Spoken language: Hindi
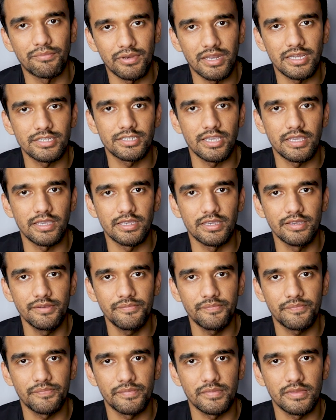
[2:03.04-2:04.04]
अपना
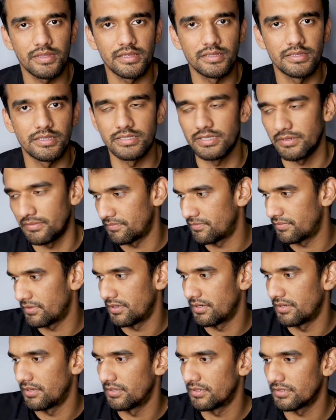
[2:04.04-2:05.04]
चाहिए जैसे
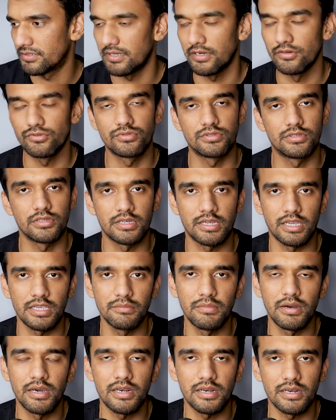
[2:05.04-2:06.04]
साउथ से
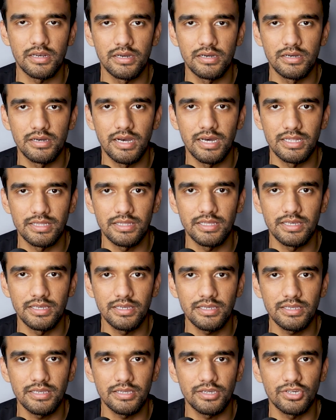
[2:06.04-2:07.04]
कई बार आते
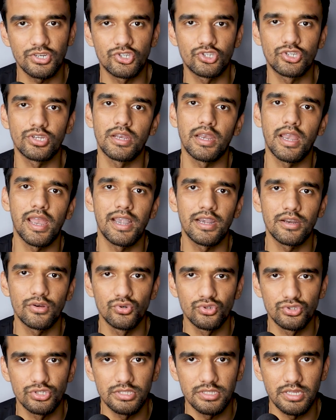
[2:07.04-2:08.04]
हैं कि क्रिश्चियन लैंड
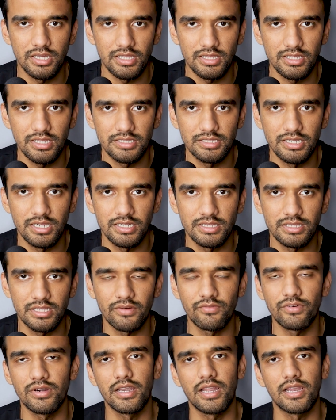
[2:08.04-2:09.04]
घोषित कर दिया जाए
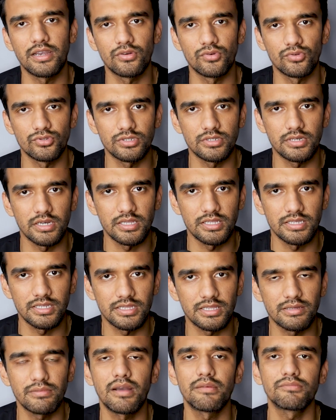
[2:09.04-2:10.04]
द्रविड़ लैंड घोषित कर दिया
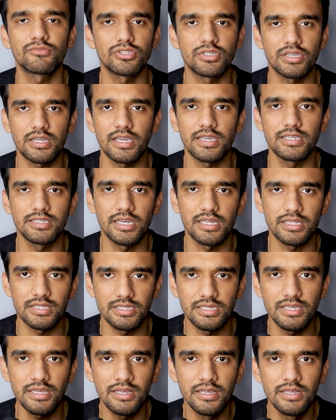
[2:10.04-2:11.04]
जाए तमाम चीज़ें कही
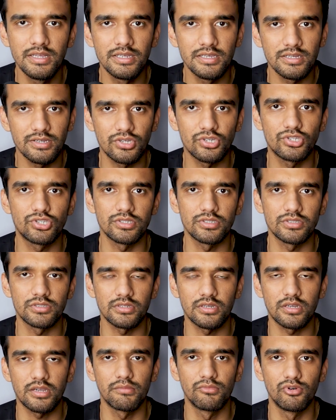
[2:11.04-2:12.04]
जाती हैं क्रिश्चियन
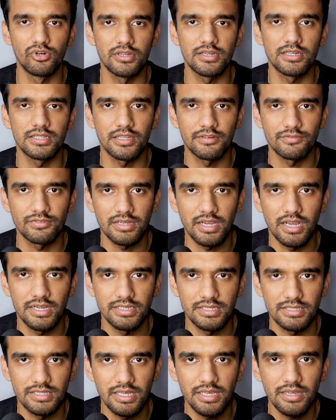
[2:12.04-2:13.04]
कम्युनिटी की तरफ से
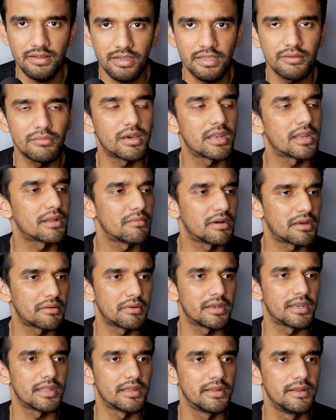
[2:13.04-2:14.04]
कहा जाता है कई बार एक
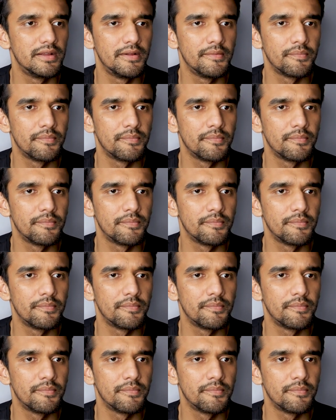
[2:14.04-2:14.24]
बार मैंने